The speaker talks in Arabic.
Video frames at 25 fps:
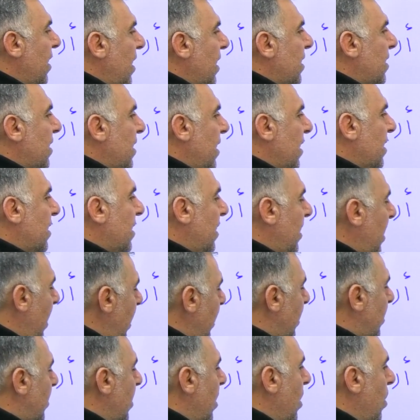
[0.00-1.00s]
لت لت
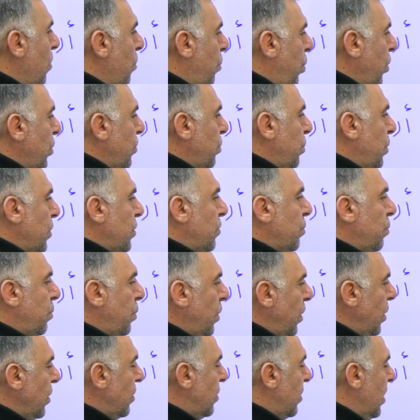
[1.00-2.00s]
لت بوت بوت
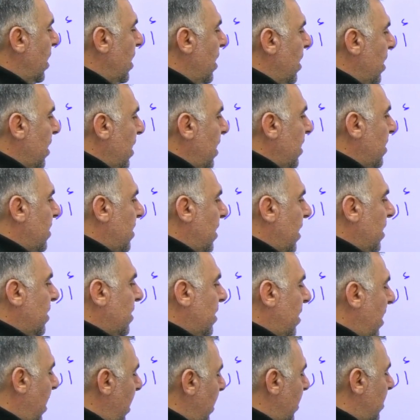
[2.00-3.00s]
بوت ريد
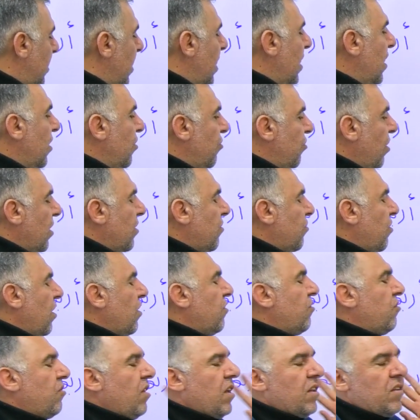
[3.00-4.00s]
ريد ريد شت
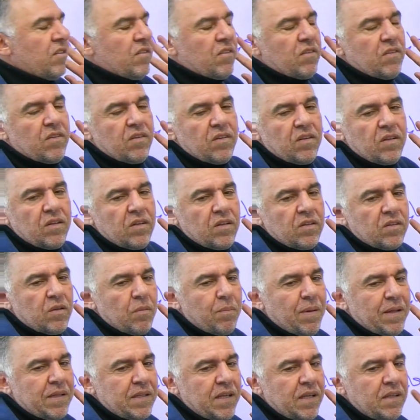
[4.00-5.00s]
شت شت طب
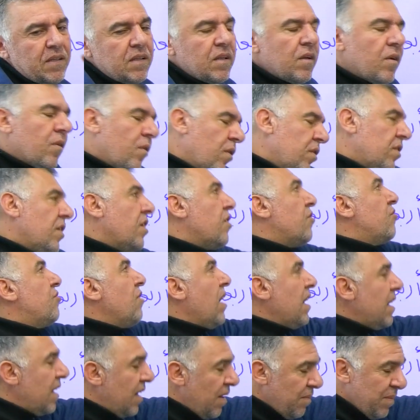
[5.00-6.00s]
بعدين رد
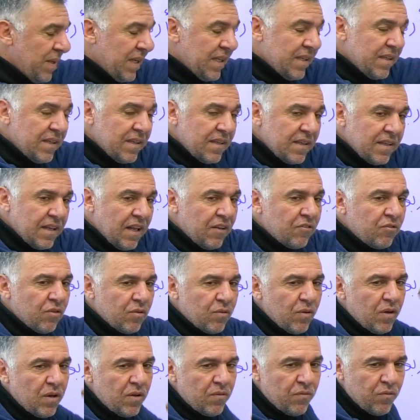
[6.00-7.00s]
ارجع لي لبيب
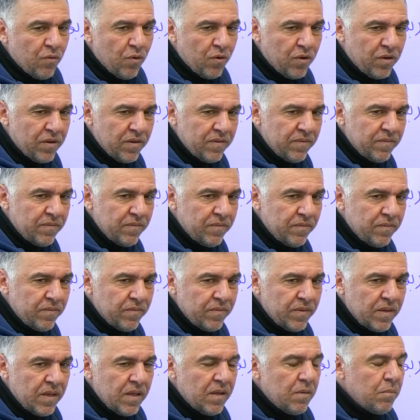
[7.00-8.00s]
للجدول اللي فوق
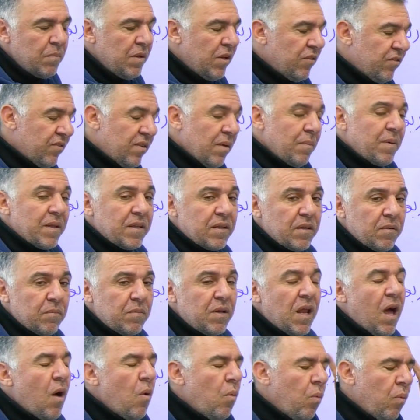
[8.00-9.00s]
من السبت
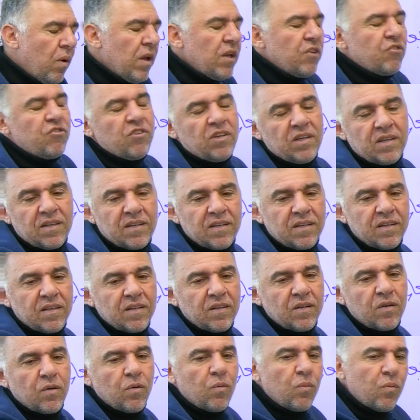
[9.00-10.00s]
من اول شيء
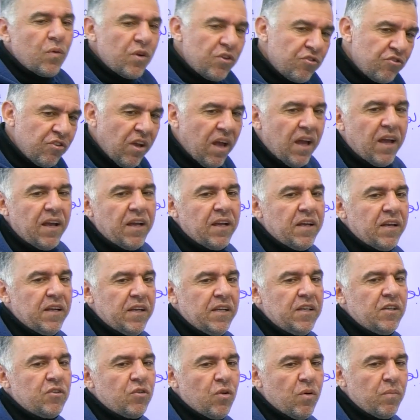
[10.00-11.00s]
وارجع
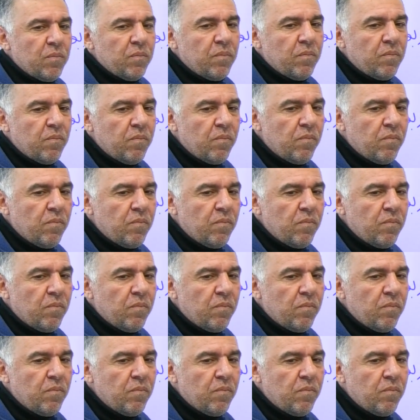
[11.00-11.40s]
عيدهم